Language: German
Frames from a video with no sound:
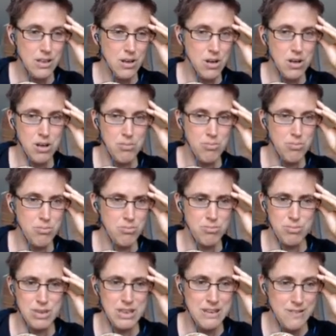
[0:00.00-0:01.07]

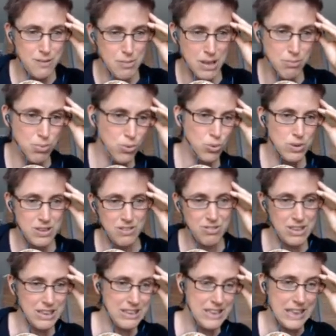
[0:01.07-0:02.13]
ähm, ist mein Bruder
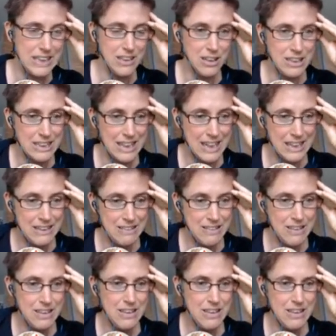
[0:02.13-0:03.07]
wichtig, ja, nein,